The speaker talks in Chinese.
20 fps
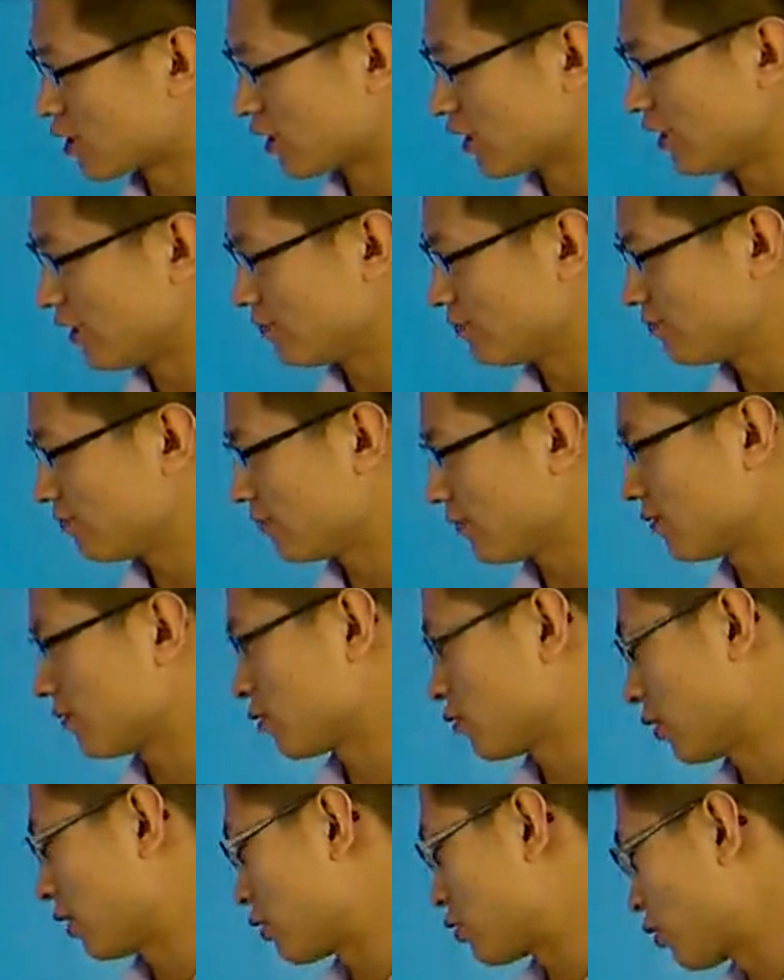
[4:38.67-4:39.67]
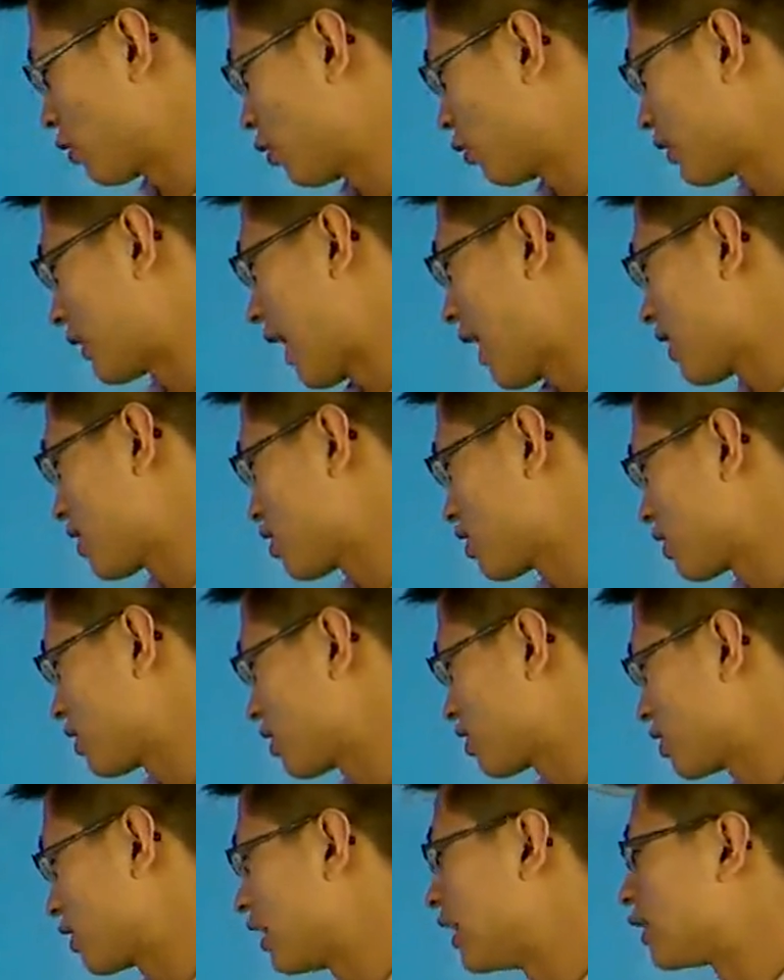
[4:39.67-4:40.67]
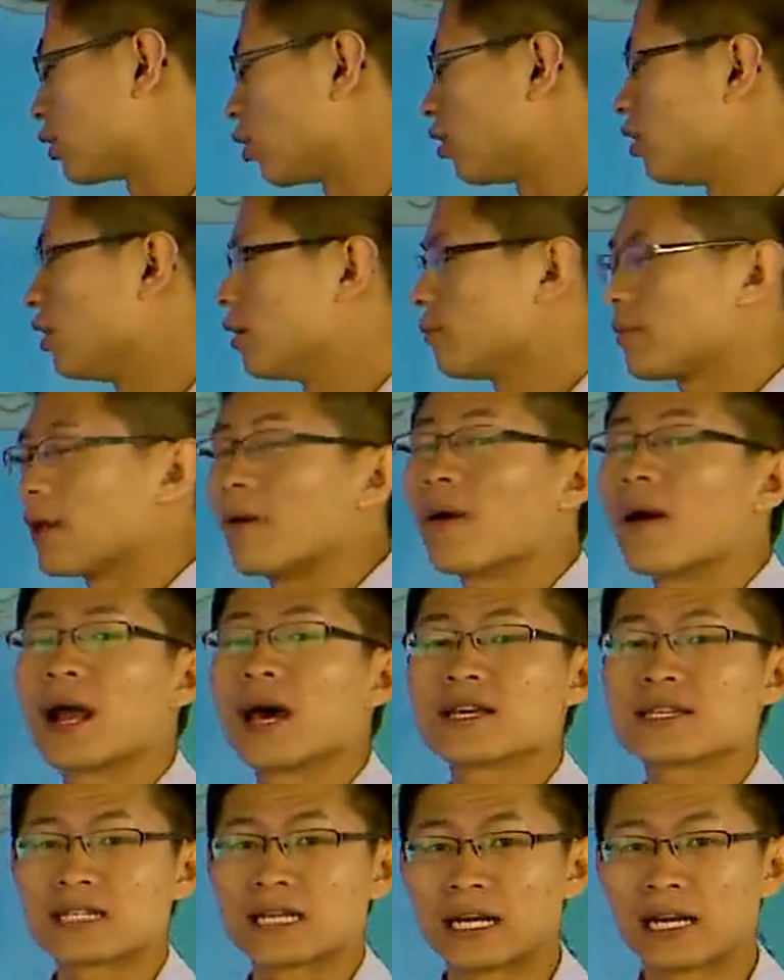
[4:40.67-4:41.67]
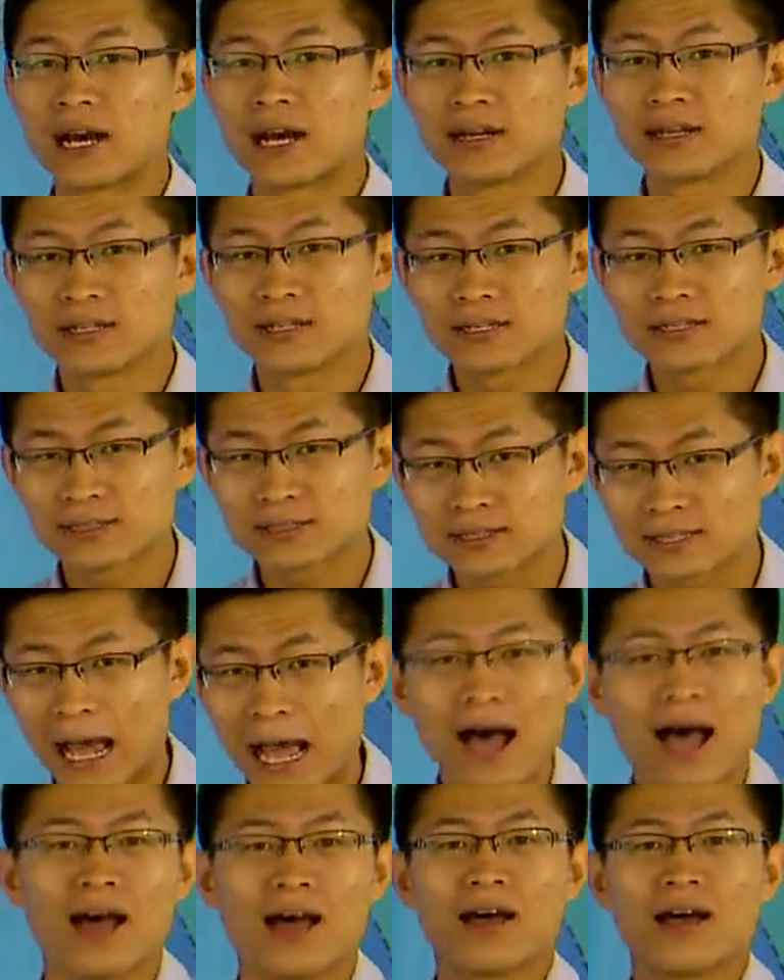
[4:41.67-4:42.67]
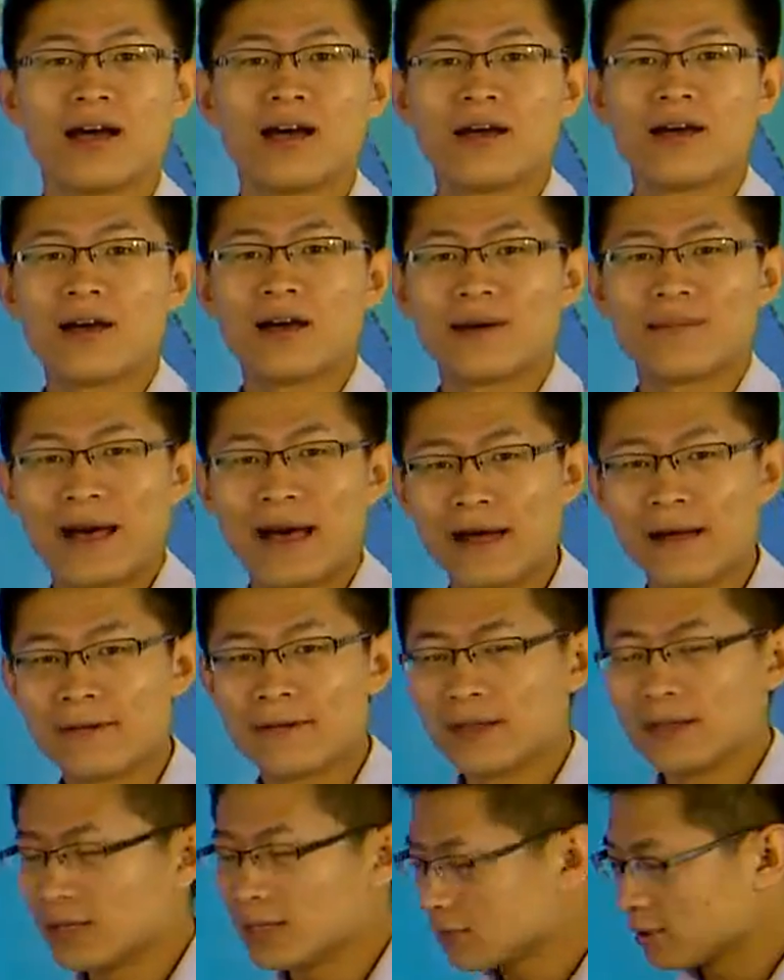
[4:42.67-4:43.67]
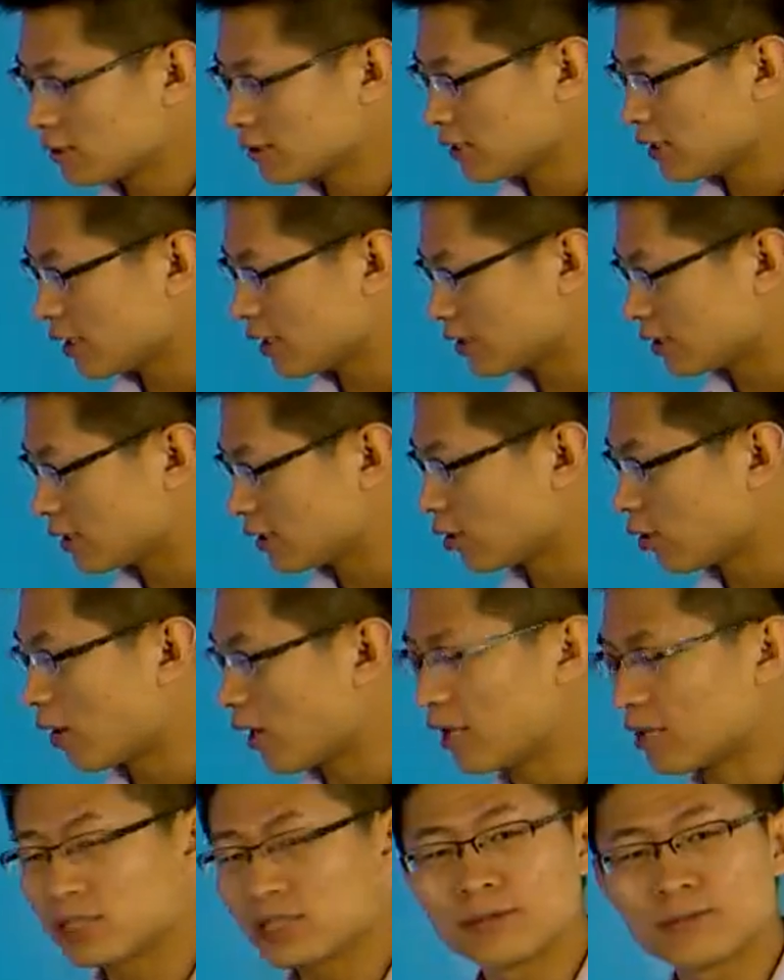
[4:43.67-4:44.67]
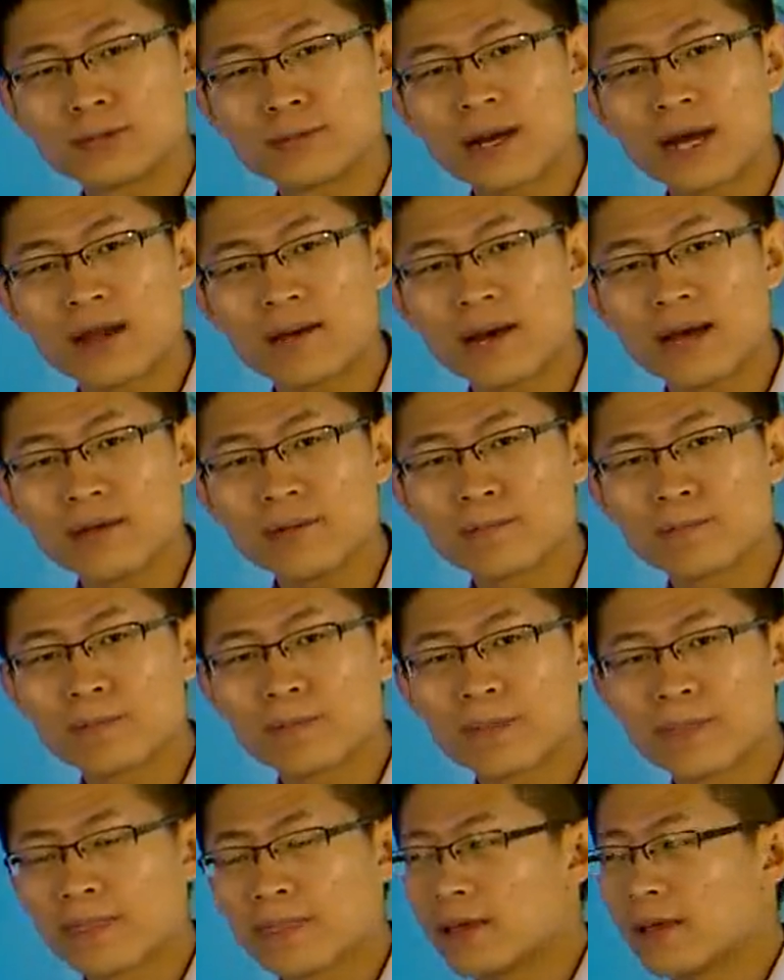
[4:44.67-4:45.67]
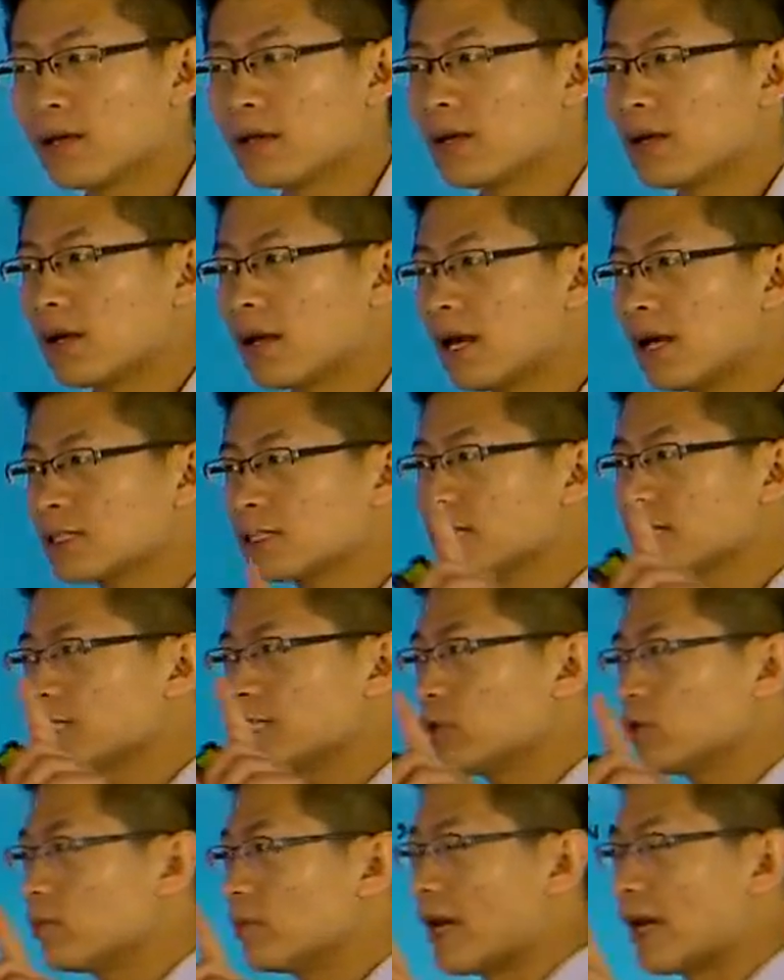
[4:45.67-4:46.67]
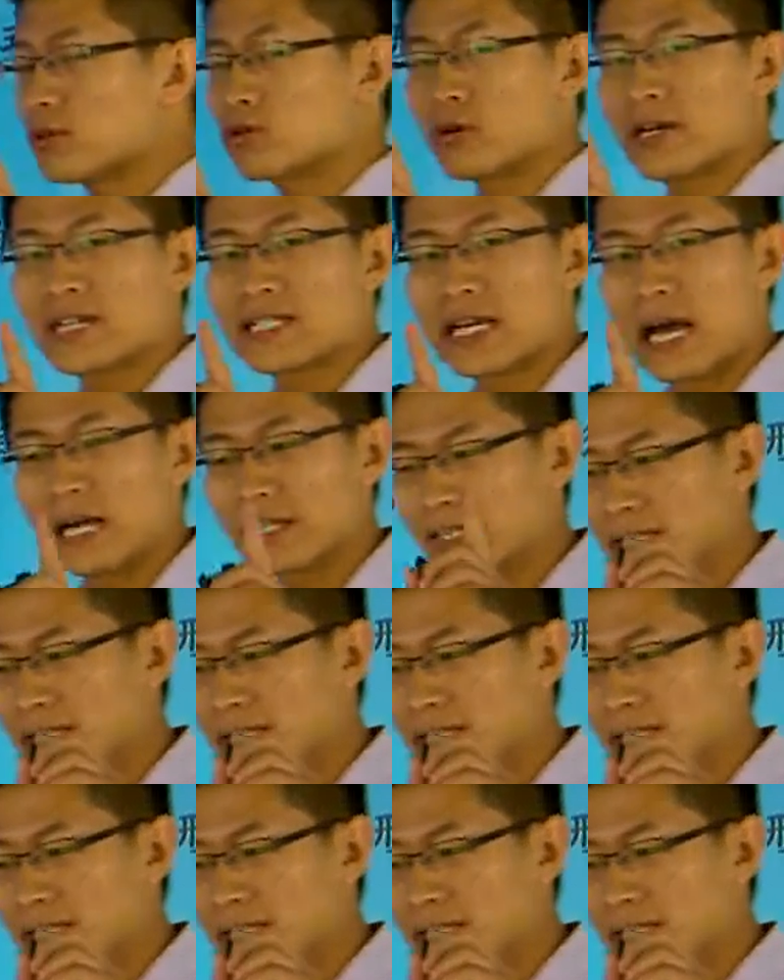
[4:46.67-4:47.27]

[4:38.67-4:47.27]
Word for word: 11，嗯，所以最后答案是11种，别忘了写上答，好吧？ 那这个题的话，听明白了吗？听明白了。好了，这个题我们来说一下。